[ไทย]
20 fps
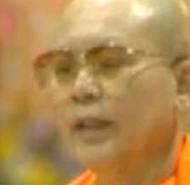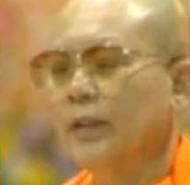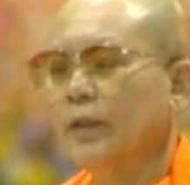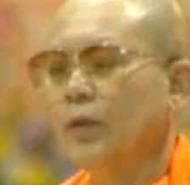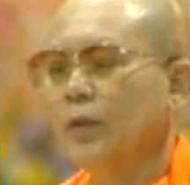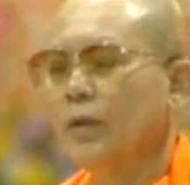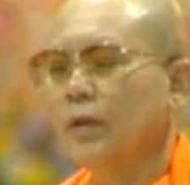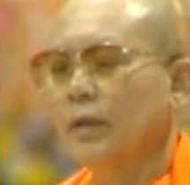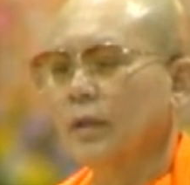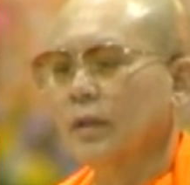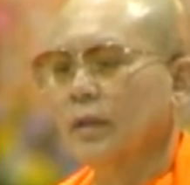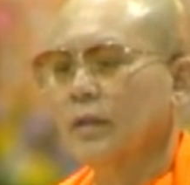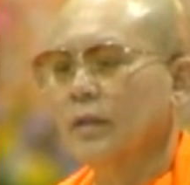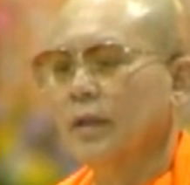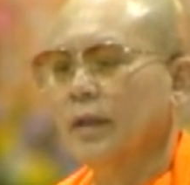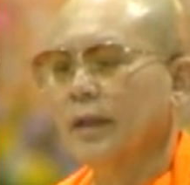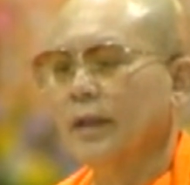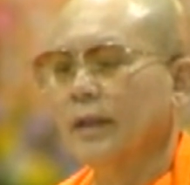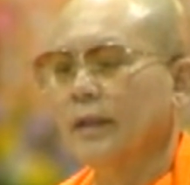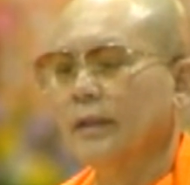นในทุกเรื่อ
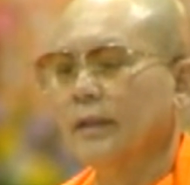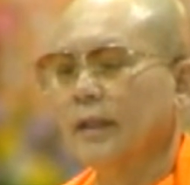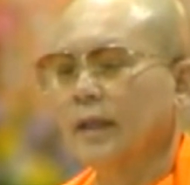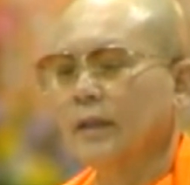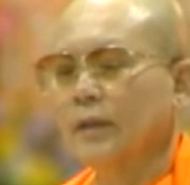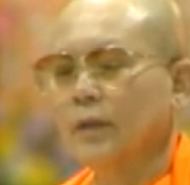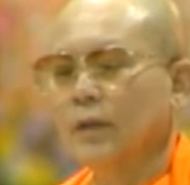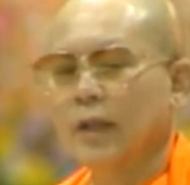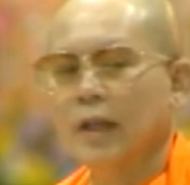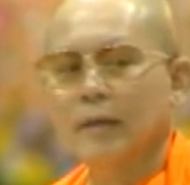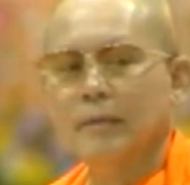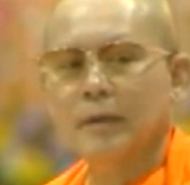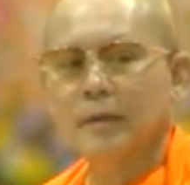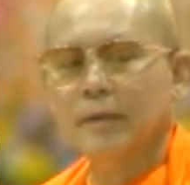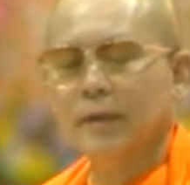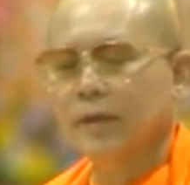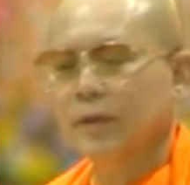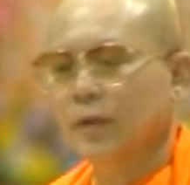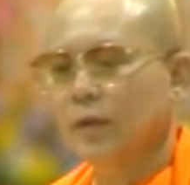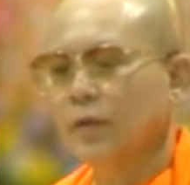ง ทั้งดูแลพระ
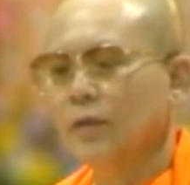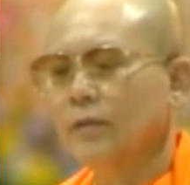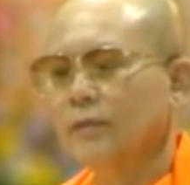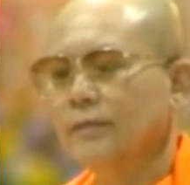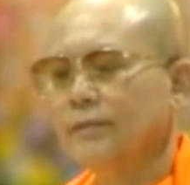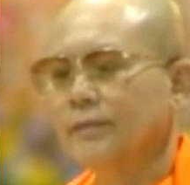ภิกษุ